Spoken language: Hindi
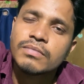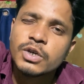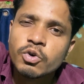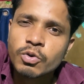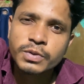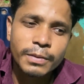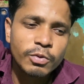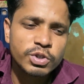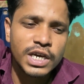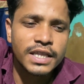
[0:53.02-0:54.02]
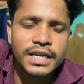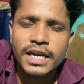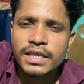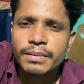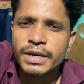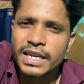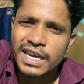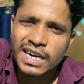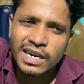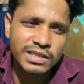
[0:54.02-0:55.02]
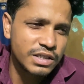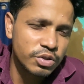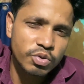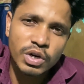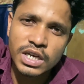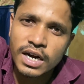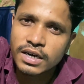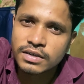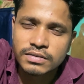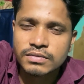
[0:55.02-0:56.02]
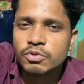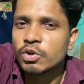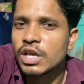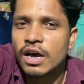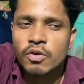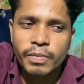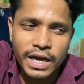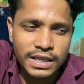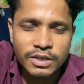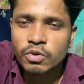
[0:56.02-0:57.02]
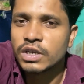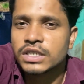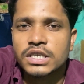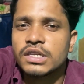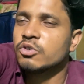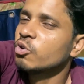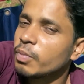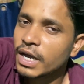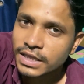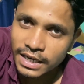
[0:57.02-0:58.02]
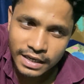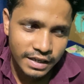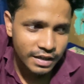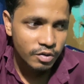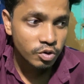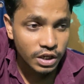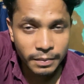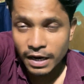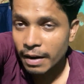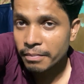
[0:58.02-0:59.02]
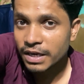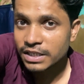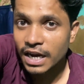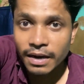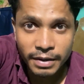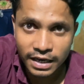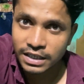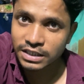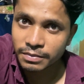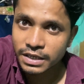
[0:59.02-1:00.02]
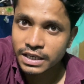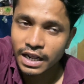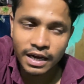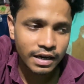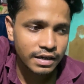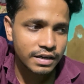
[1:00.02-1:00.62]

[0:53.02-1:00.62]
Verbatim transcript: यूट्यूब से भी कुछ ज़्यादा नहीं आता महीने का सिर्फ दो हज़ार दो हज़ार रुपये आता है दो हज़ार सत्रह सौ रुपये आता है इतने में काम भी नहीं चलेगा मेरा खर्चा भी नहीं चलेगा